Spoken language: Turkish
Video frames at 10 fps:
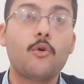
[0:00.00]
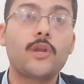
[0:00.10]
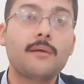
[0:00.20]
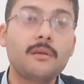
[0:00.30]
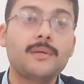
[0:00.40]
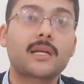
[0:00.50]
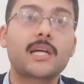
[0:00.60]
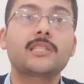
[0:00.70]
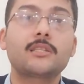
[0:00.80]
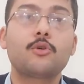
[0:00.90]
Önemli
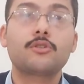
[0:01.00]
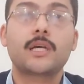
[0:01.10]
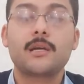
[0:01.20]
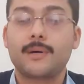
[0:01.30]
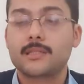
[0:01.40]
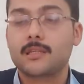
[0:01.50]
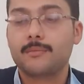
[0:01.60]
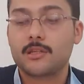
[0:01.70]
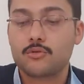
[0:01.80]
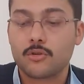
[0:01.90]
birkaç noktaya
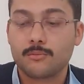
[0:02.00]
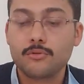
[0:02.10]
bahsetmek istiyorum.